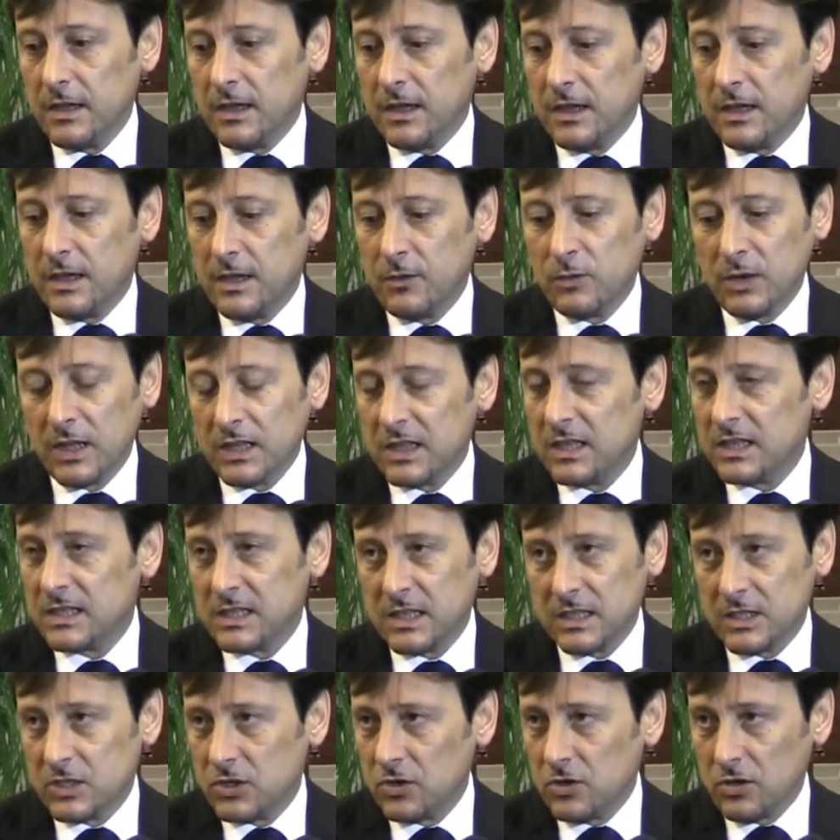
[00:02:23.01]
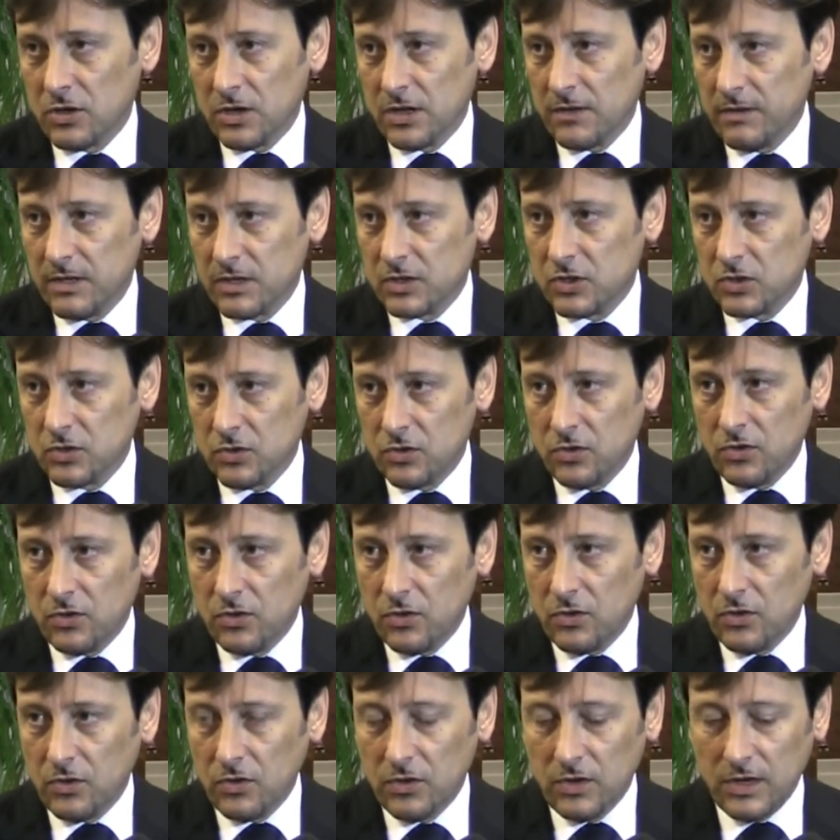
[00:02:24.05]
È un'attestazione
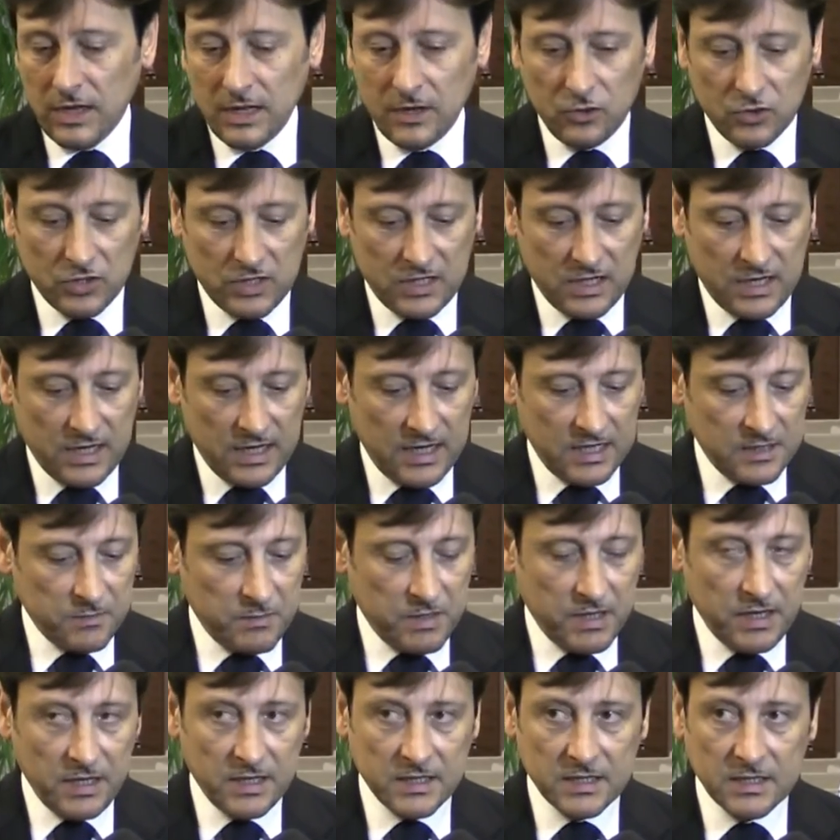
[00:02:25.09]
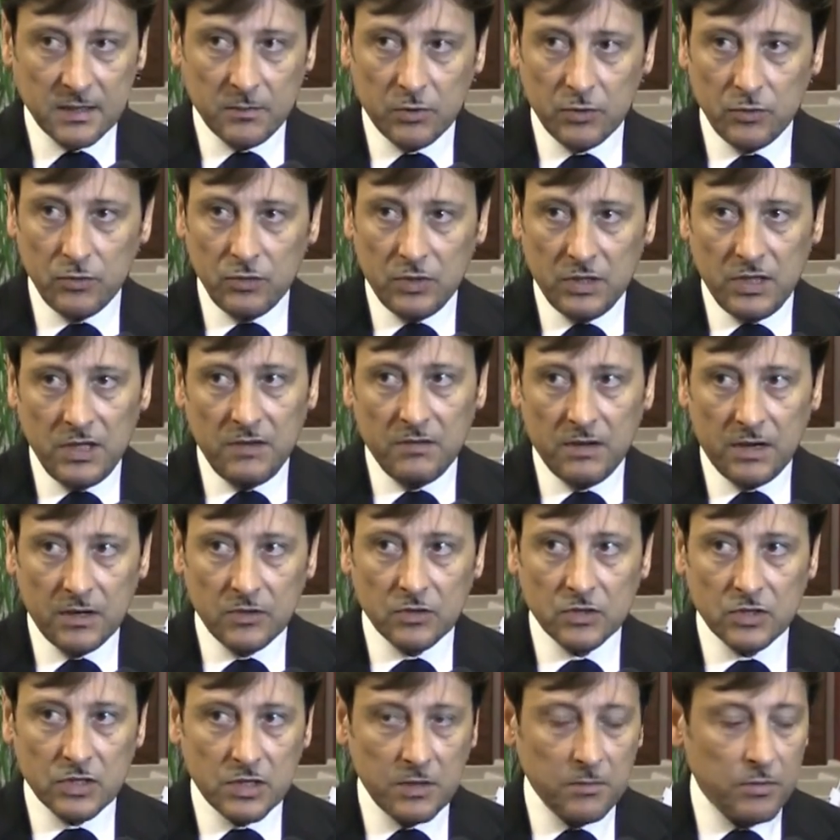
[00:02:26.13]
verso la nostra esperienza produttiva, i
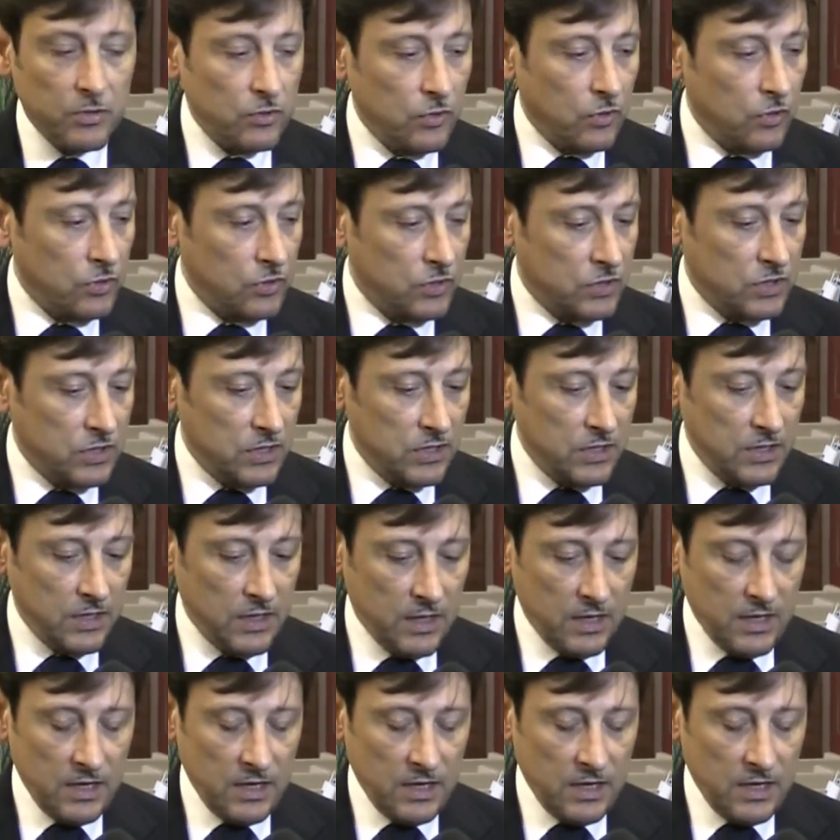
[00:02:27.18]
nostri prodotti,